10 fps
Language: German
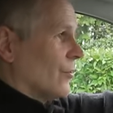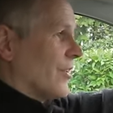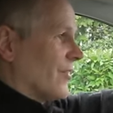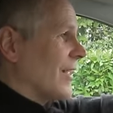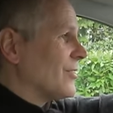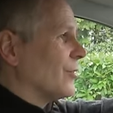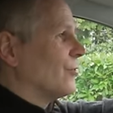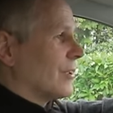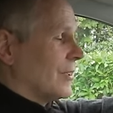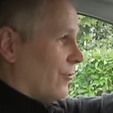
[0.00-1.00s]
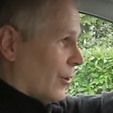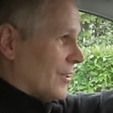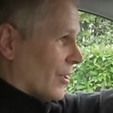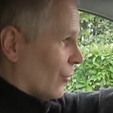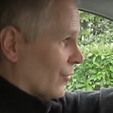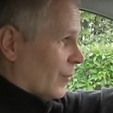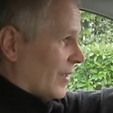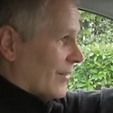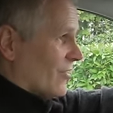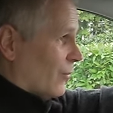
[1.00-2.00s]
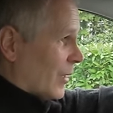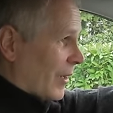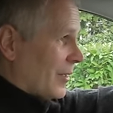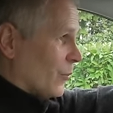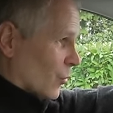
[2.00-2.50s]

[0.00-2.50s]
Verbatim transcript: Und das reicht doch wirklich völlig aus, wenn man dann zweimal im